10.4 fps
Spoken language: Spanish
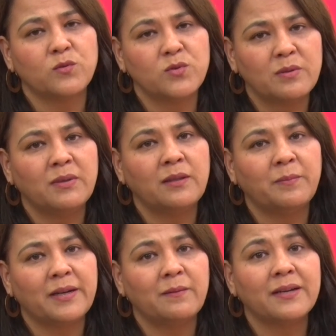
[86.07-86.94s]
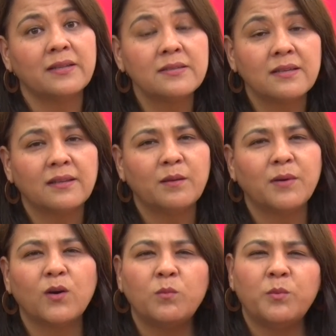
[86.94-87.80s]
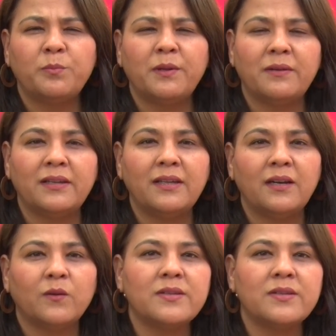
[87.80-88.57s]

Justamente para hablar de este tema, ¿cómo prevenirlo?